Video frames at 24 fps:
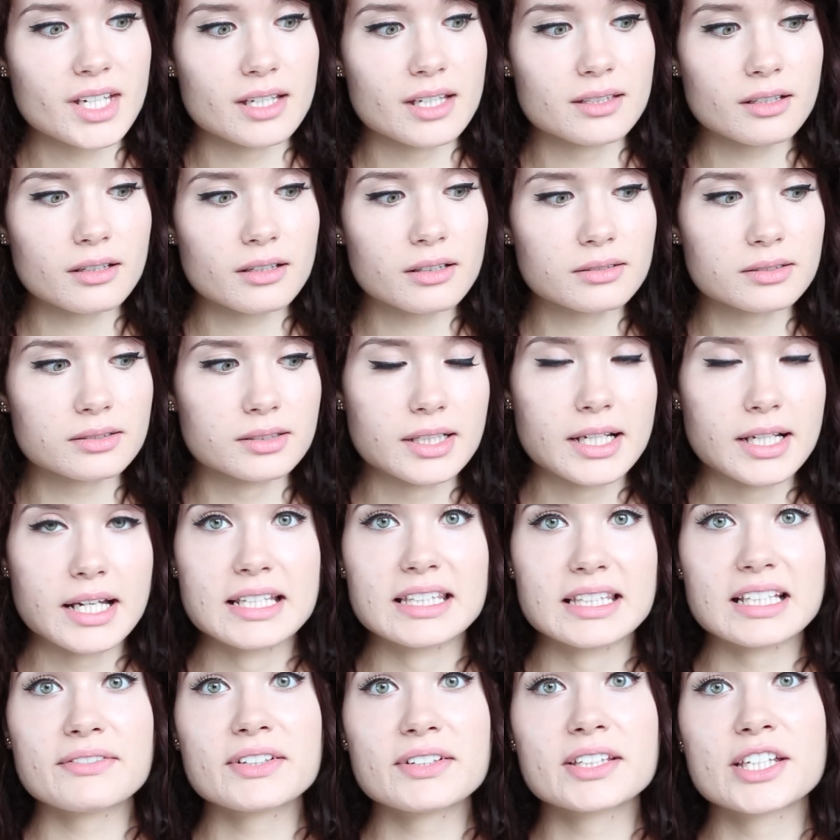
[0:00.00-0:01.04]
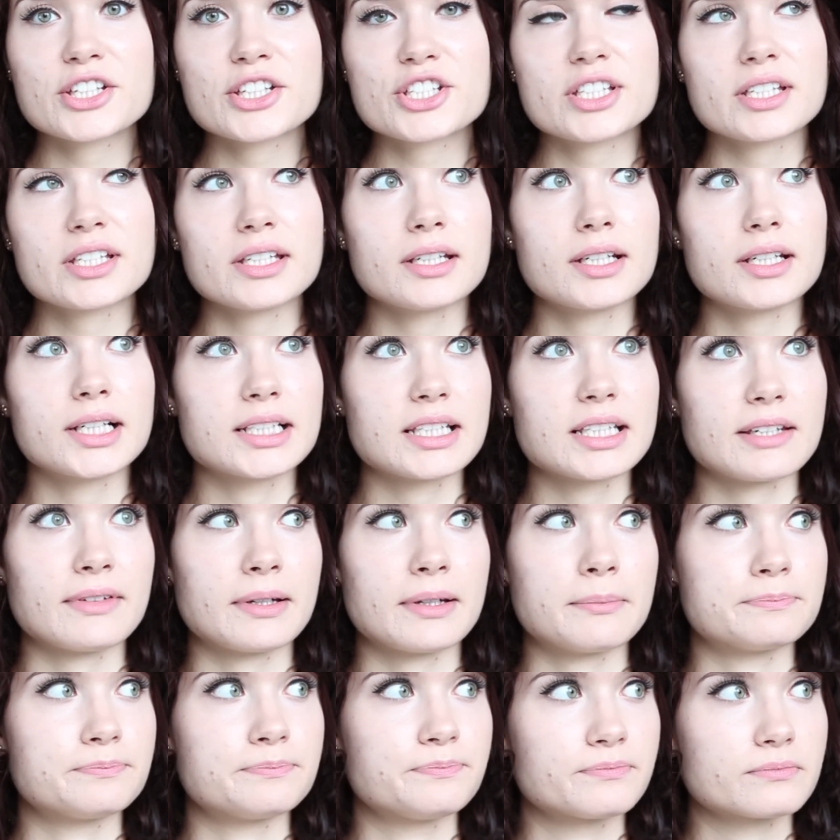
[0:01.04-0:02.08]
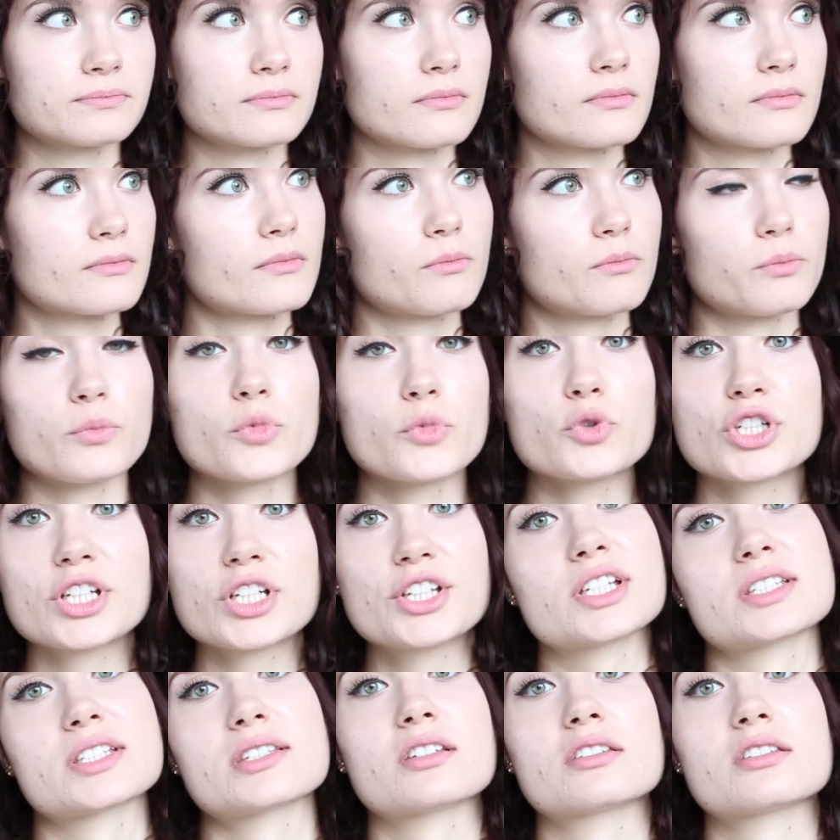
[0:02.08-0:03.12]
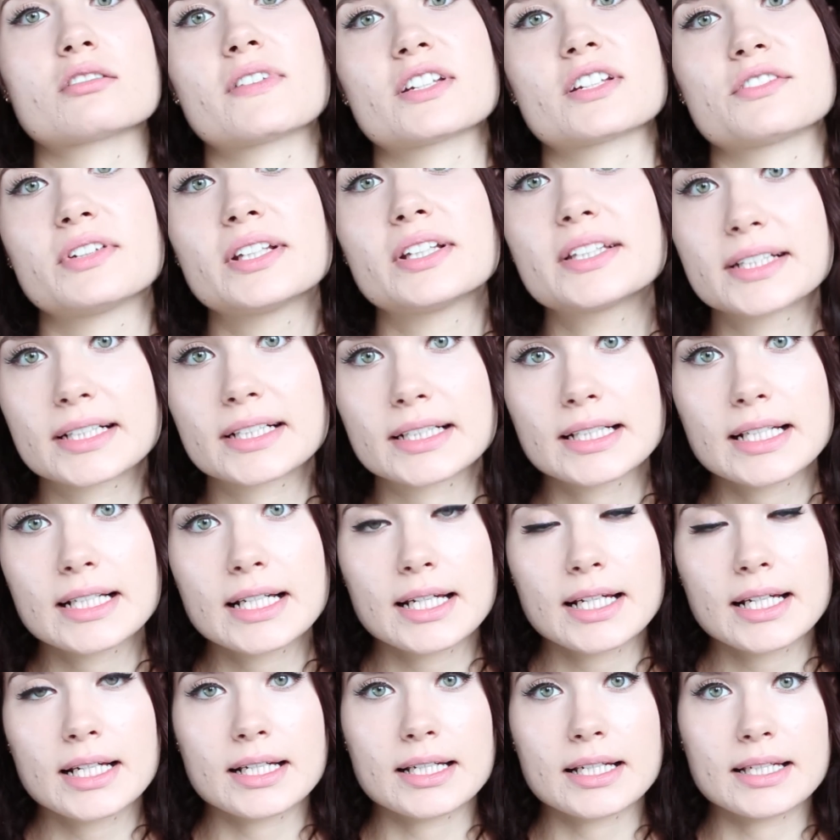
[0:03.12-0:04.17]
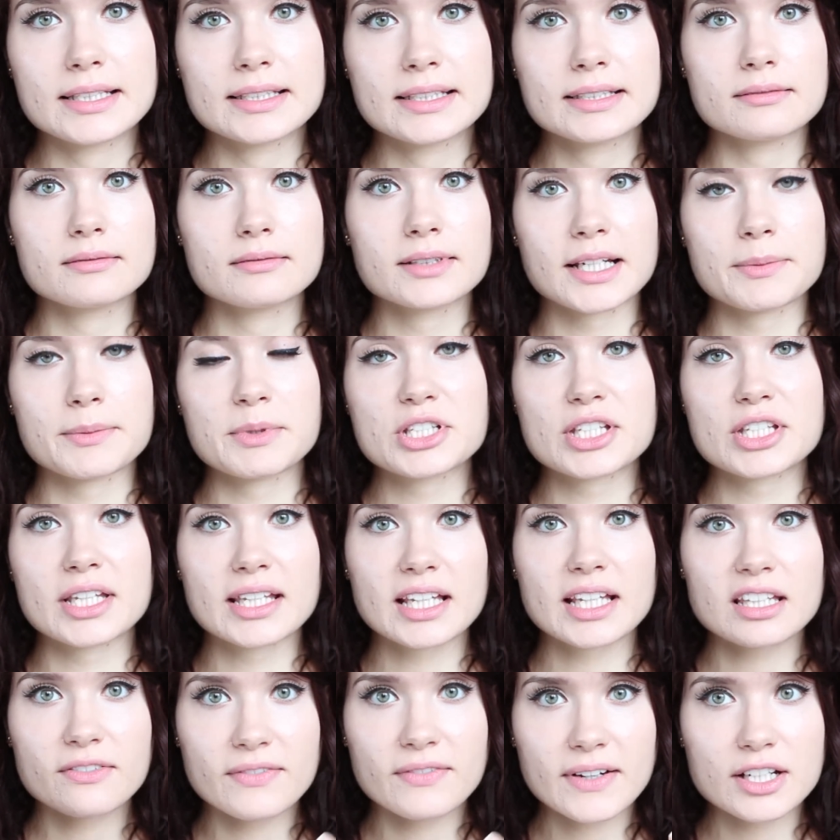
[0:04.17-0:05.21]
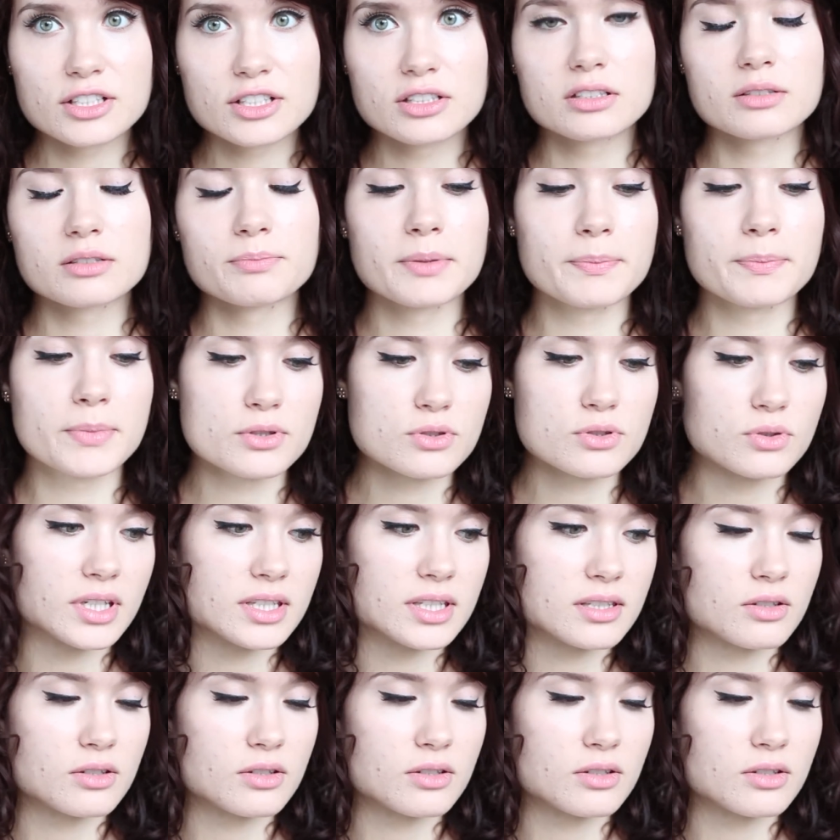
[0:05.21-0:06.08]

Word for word: no, nawet jeśli, nie wiem, musicie stosować filtry y, chemiczne na twarz, no to po prostu nie